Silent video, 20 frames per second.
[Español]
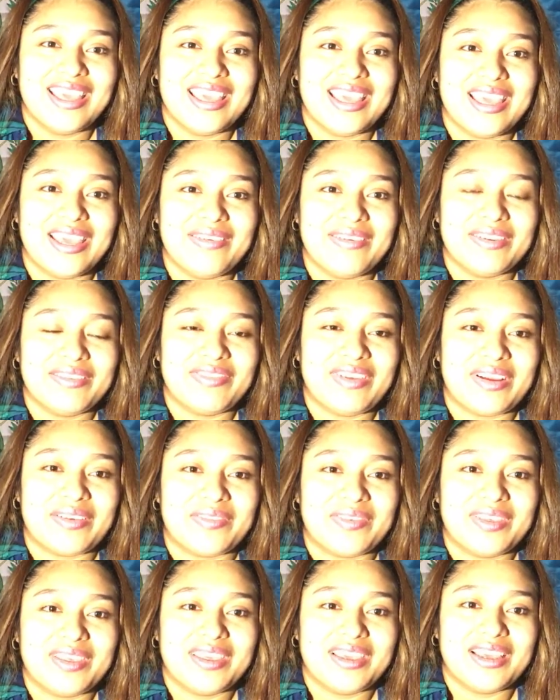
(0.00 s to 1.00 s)
Ever
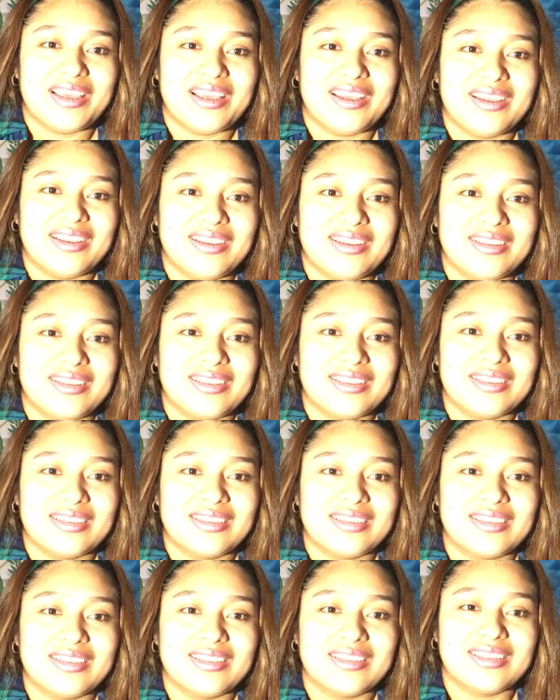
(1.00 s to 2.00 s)
Fabián,
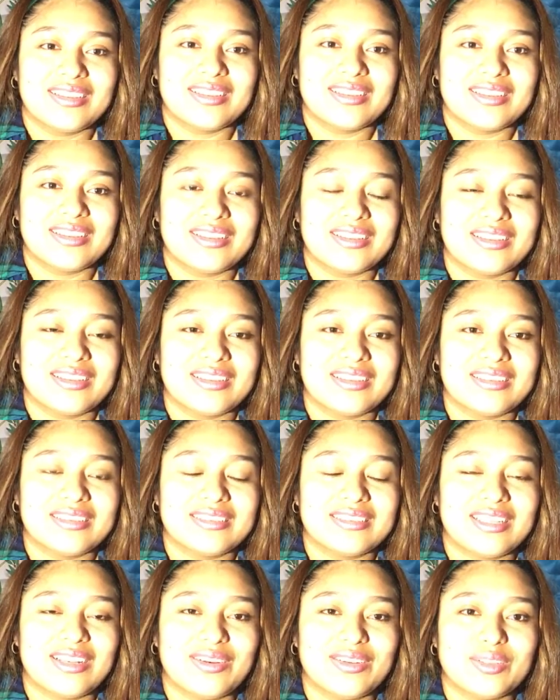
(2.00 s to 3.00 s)

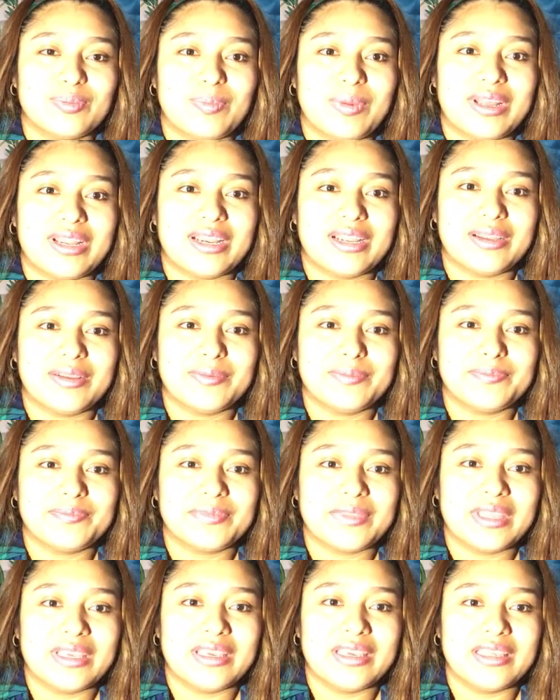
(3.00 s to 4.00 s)
Saludos para
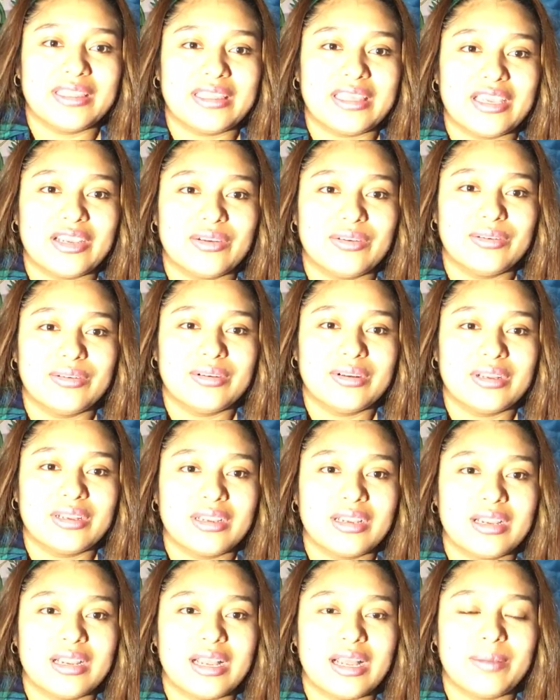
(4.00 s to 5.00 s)
eh, Diego
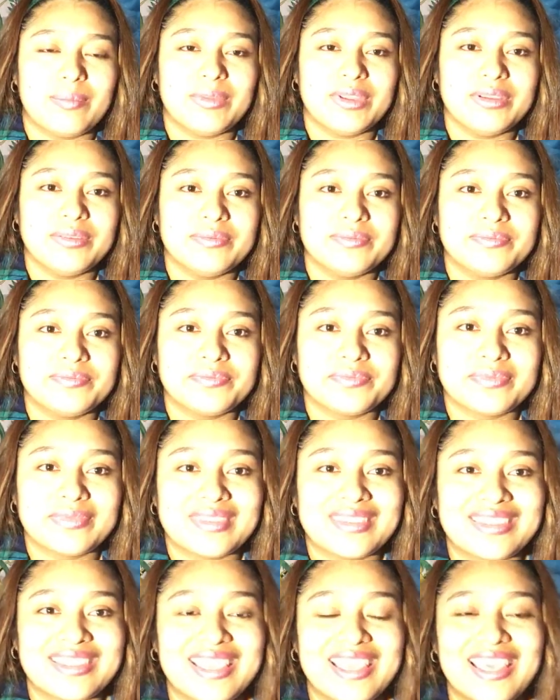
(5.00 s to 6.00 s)
Game.
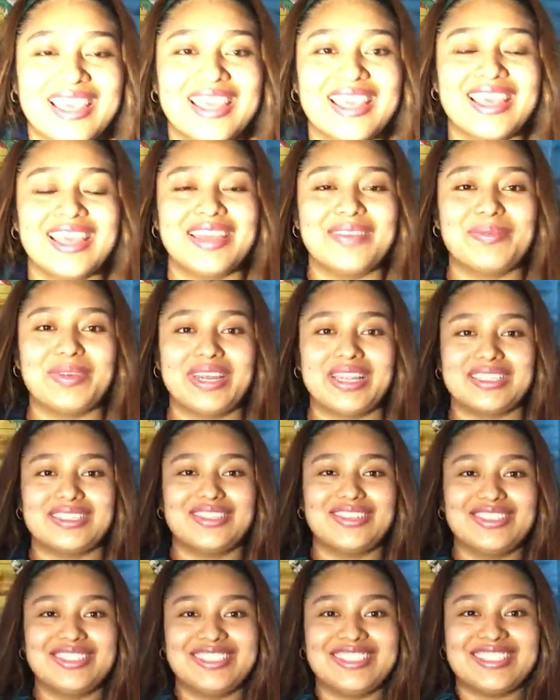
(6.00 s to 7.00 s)
Buenas
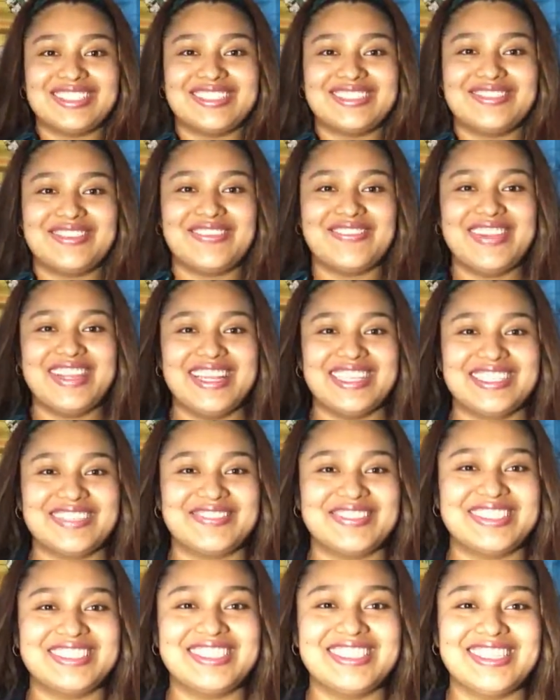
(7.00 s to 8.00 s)
noches, familia
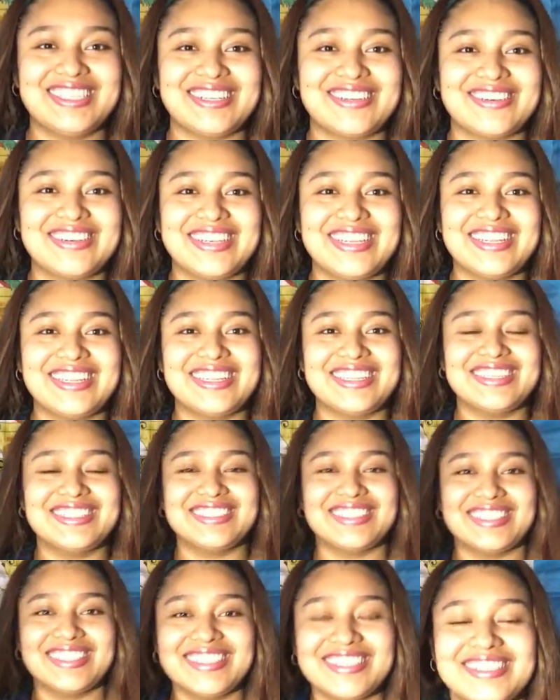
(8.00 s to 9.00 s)
Chapincita,
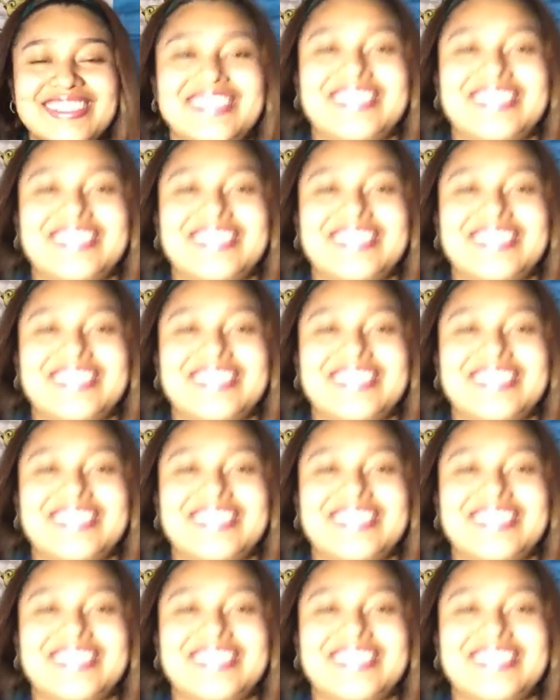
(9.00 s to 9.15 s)
conéctense,